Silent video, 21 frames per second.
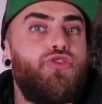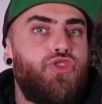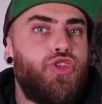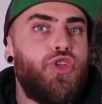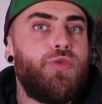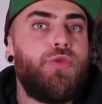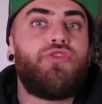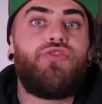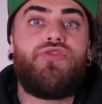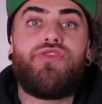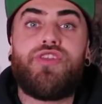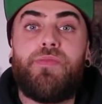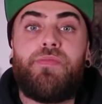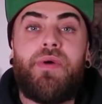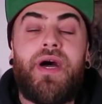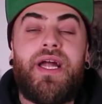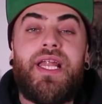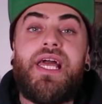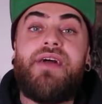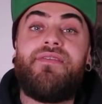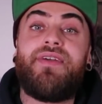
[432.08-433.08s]
Justement, je vous en
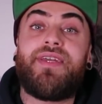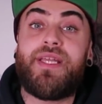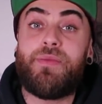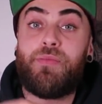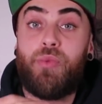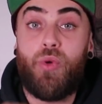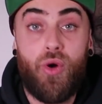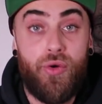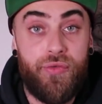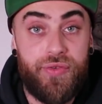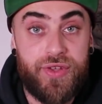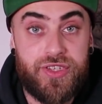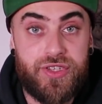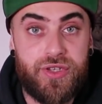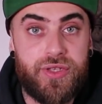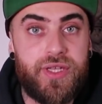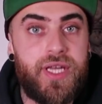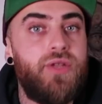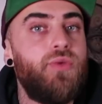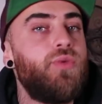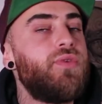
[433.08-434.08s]
parlais avec des
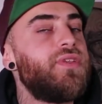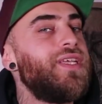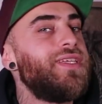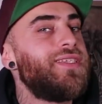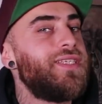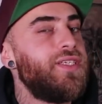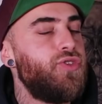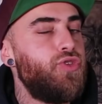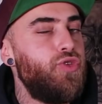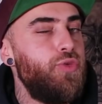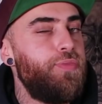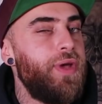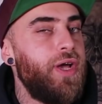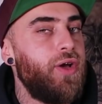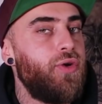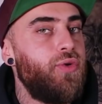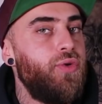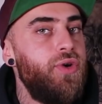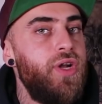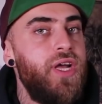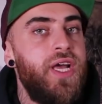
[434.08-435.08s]
professionnels, donc ça c'est super
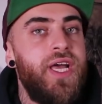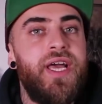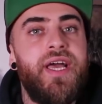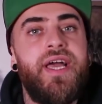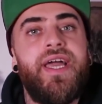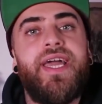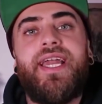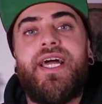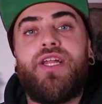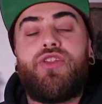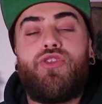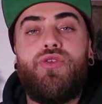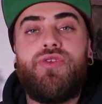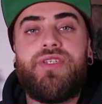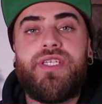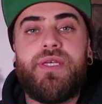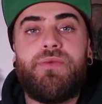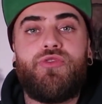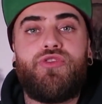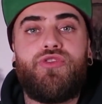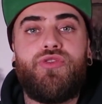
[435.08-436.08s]
cool. Et la
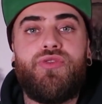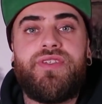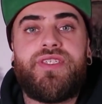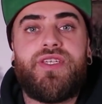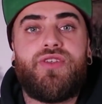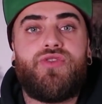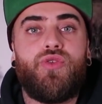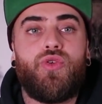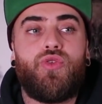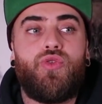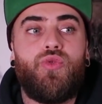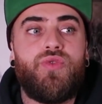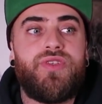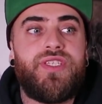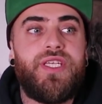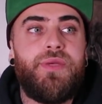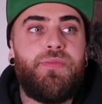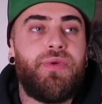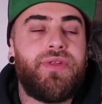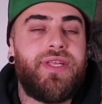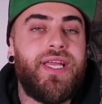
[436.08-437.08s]
deuxième chose, c'est surtout
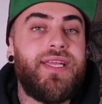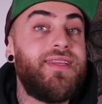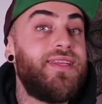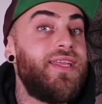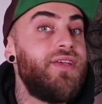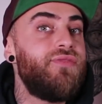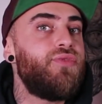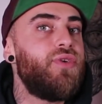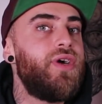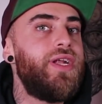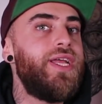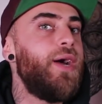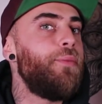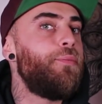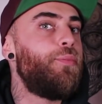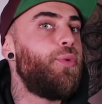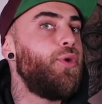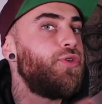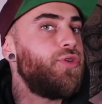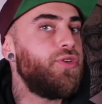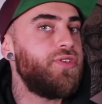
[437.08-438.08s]
aussi peut-être dévoiler un
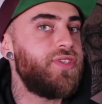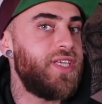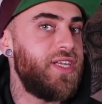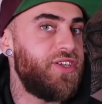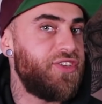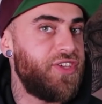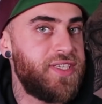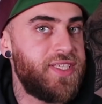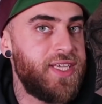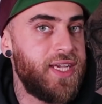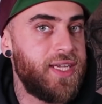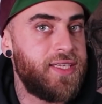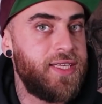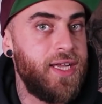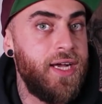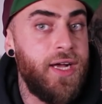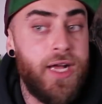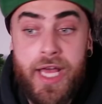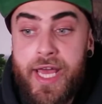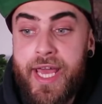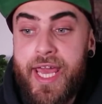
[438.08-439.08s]
potentiel chez
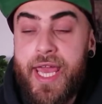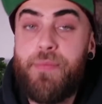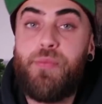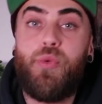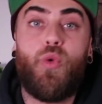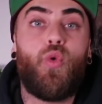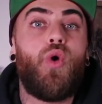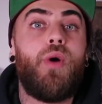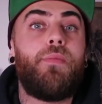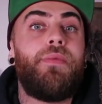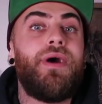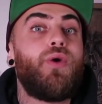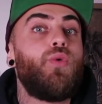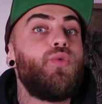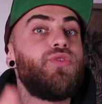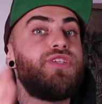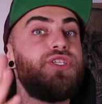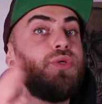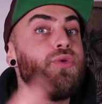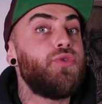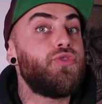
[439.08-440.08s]
certains et pourquoi pas
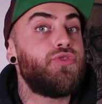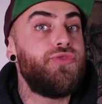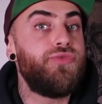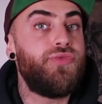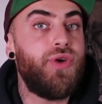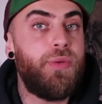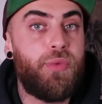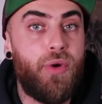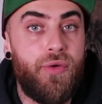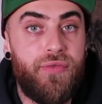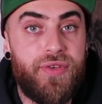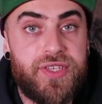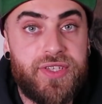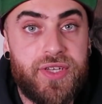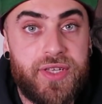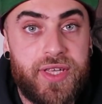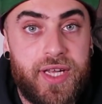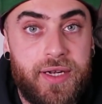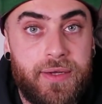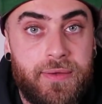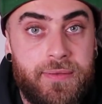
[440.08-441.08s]
continuer dans une voie
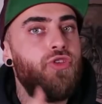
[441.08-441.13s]
professionnelle.